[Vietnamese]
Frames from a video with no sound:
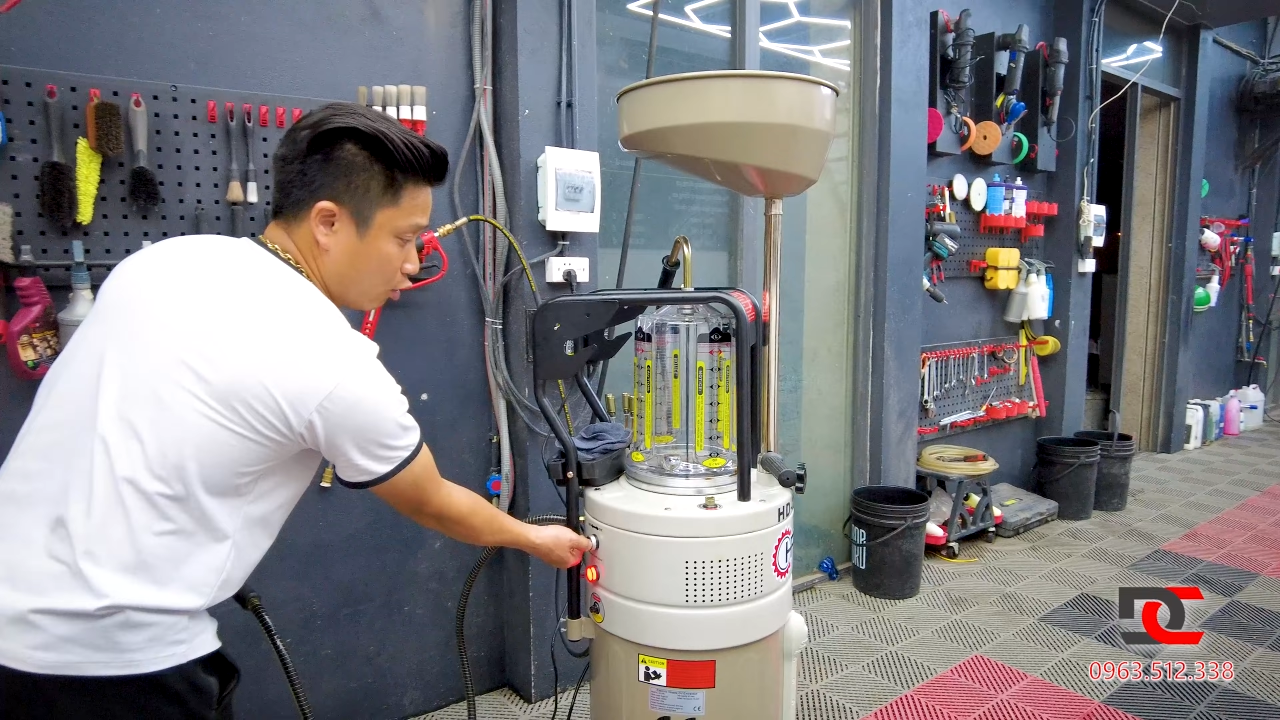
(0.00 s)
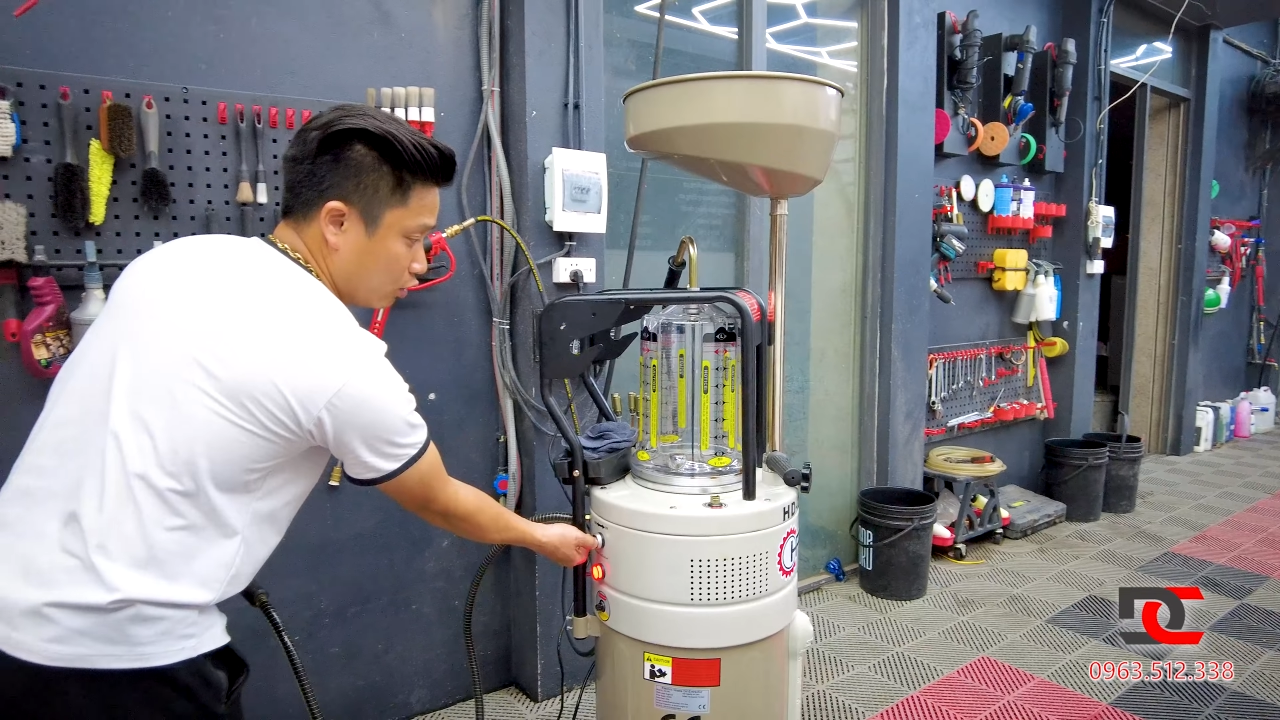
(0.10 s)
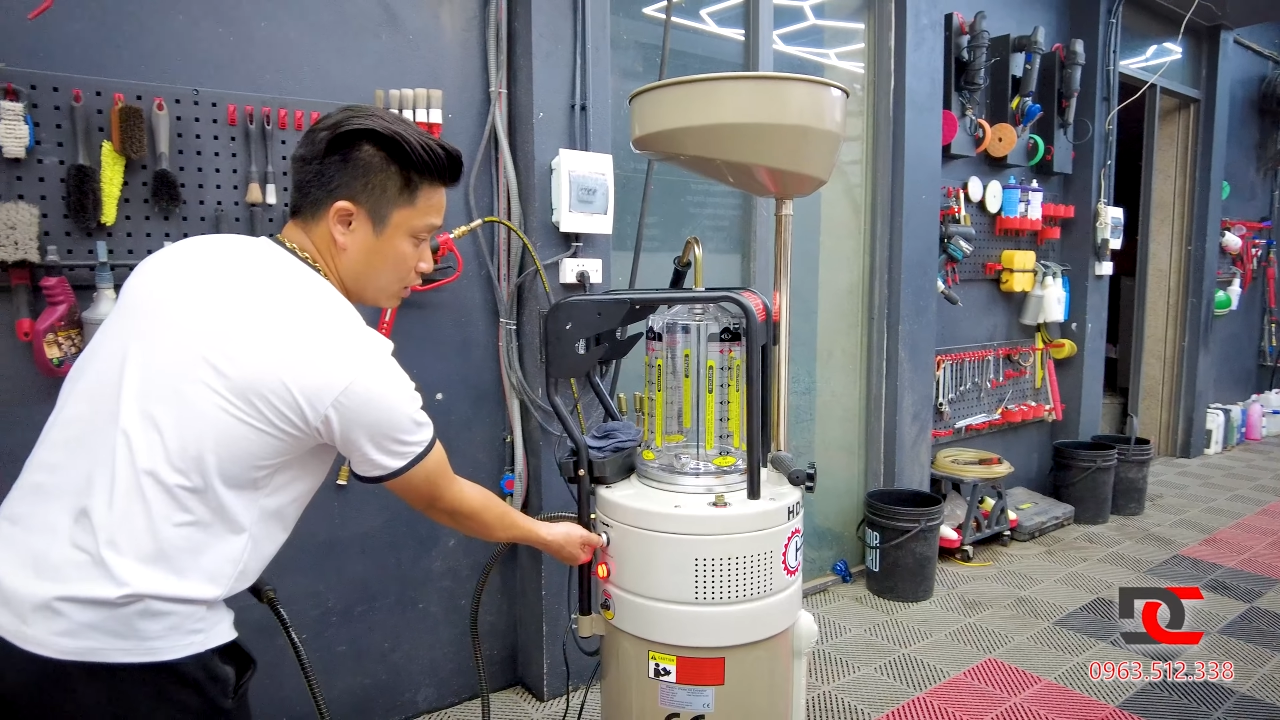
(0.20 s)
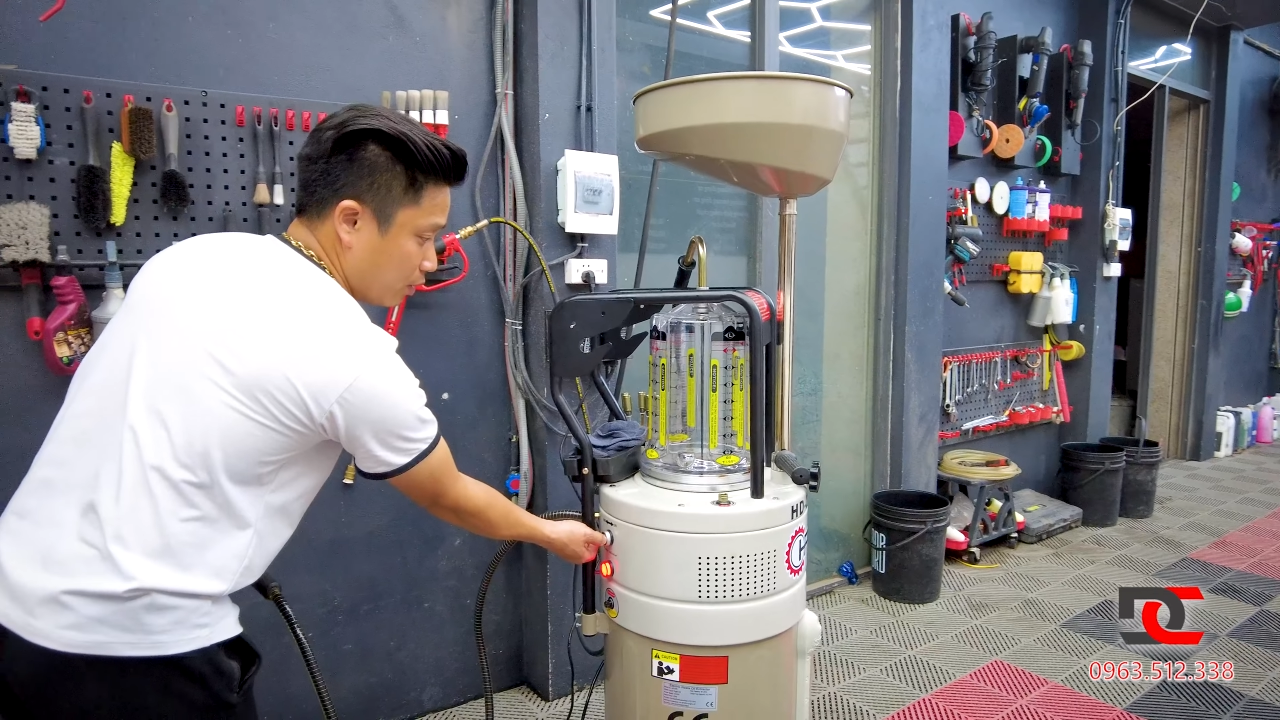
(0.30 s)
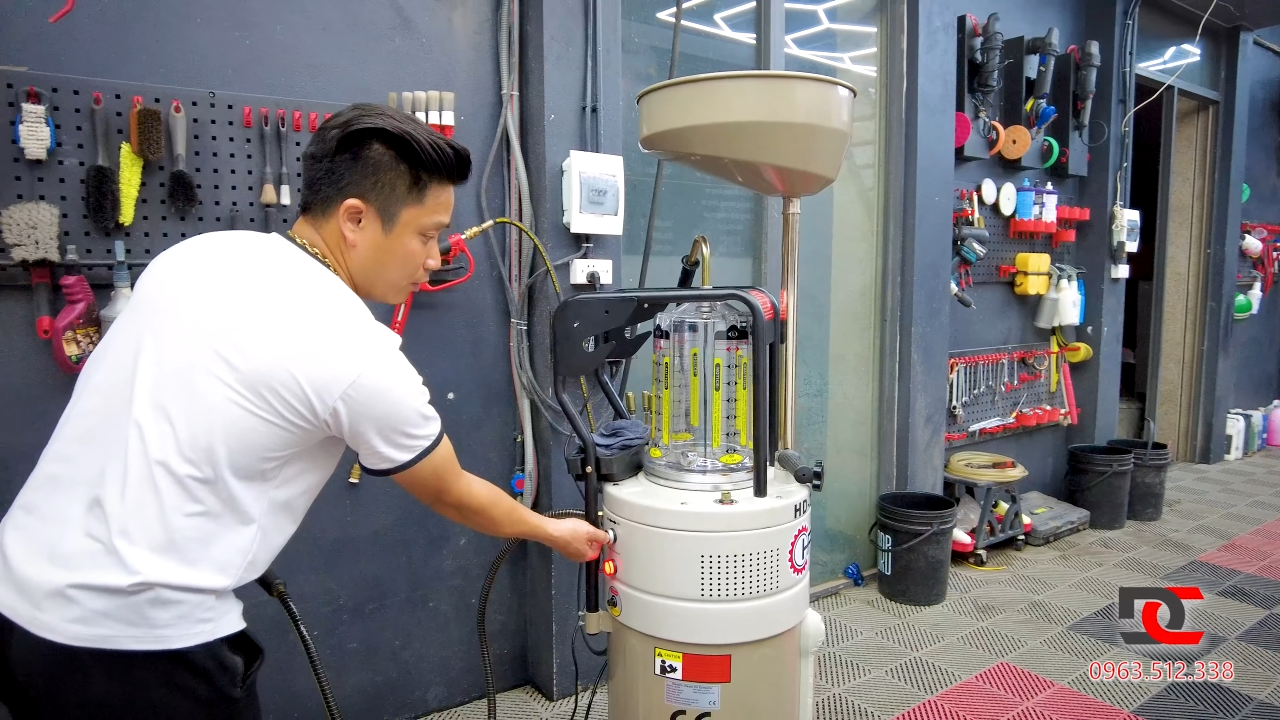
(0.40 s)

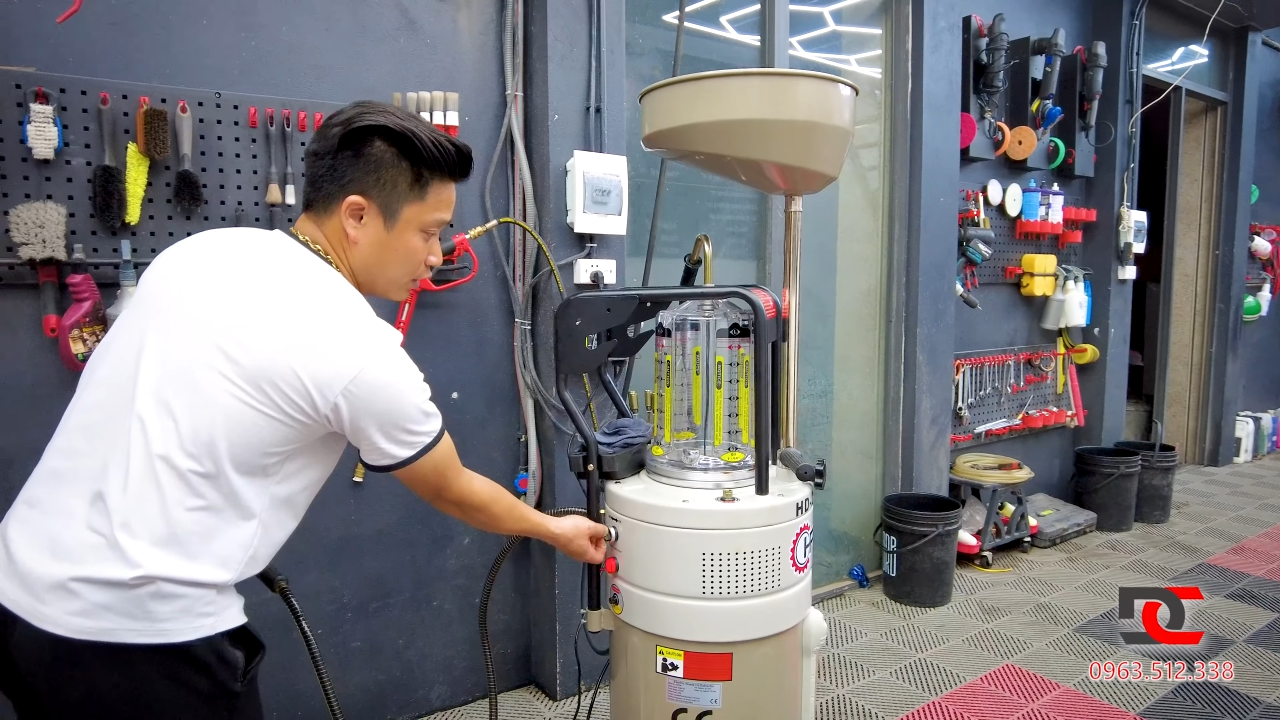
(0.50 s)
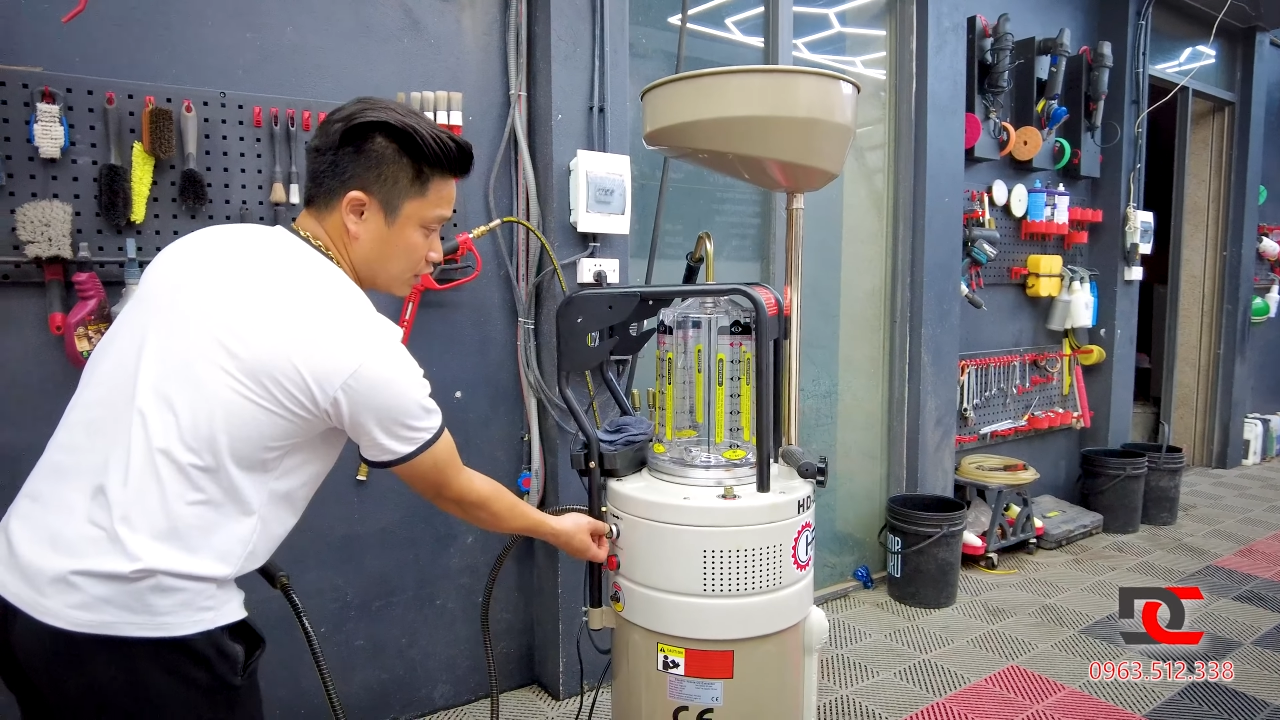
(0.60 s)
hồ nữa, mà mọi